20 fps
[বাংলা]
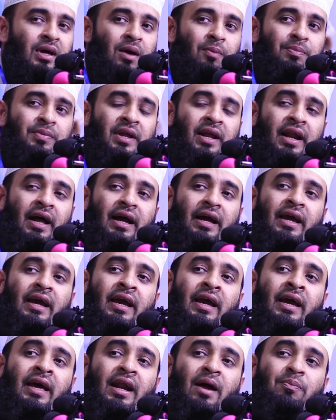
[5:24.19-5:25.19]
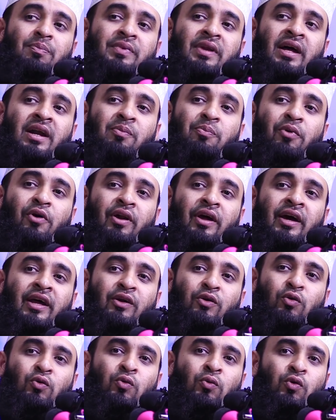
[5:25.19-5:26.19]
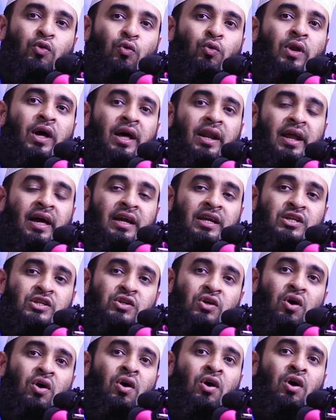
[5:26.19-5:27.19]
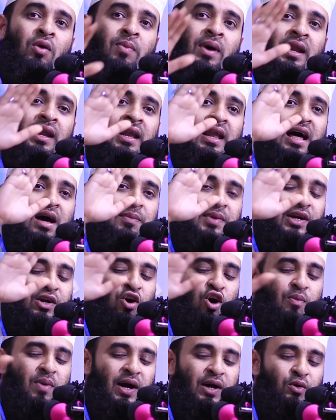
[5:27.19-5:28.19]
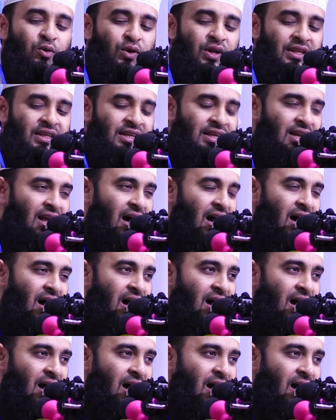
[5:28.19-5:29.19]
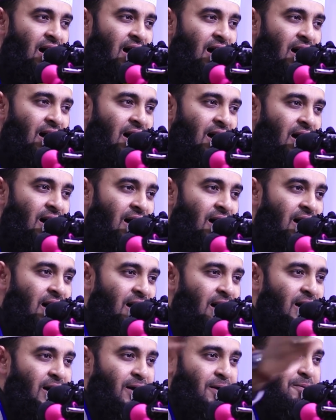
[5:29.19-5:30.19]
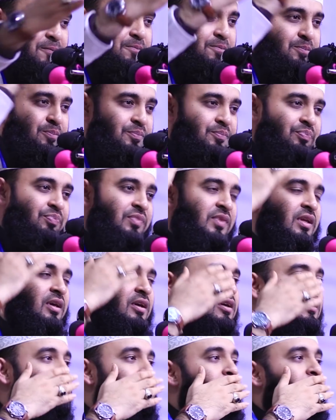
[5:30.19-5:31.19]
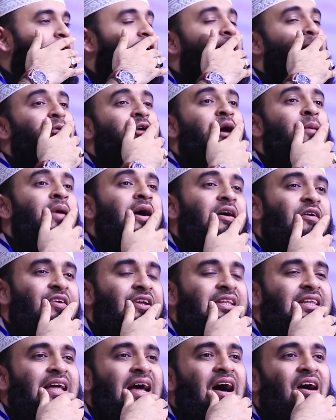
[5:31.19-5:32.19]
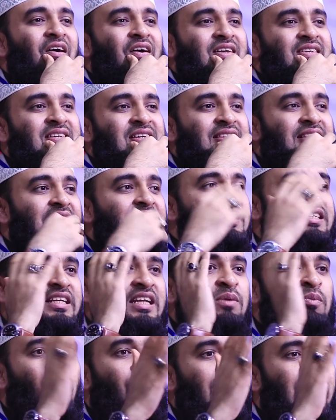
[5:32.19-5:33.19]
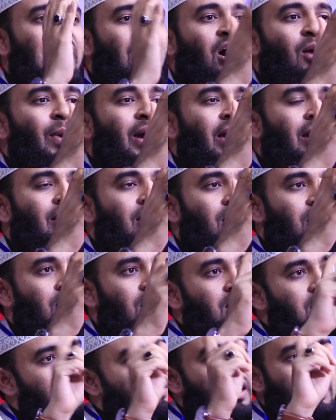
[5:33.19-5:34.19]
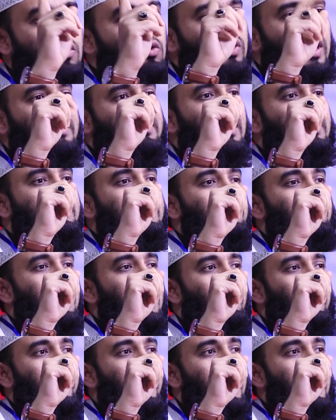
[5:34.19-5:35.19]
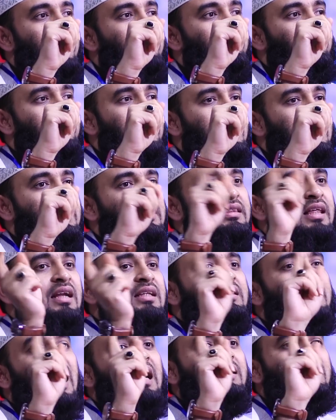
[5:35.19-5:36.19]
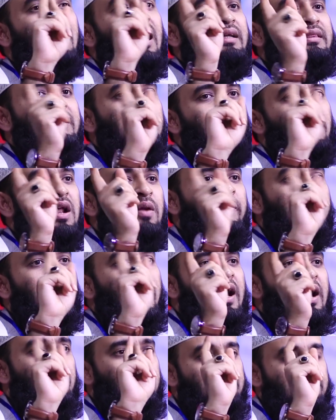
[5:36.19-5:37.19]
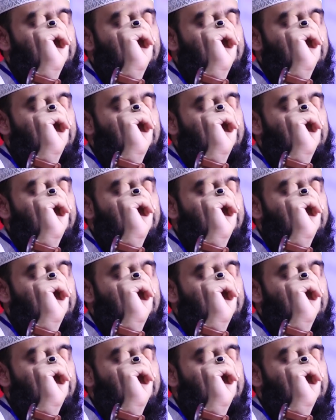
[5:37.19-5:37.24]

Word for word: আপনার আগের আপনার পরের কোনো গুণা নাই সব আল্লাহ আমি ক্ষমা করে দিলাম সব ক্ষমা করে দেয়া হয়েছে তাই যিনি মডেল হবেন তার গুণা থাকতে পারবে না তার দাগ থাকতে পারবে না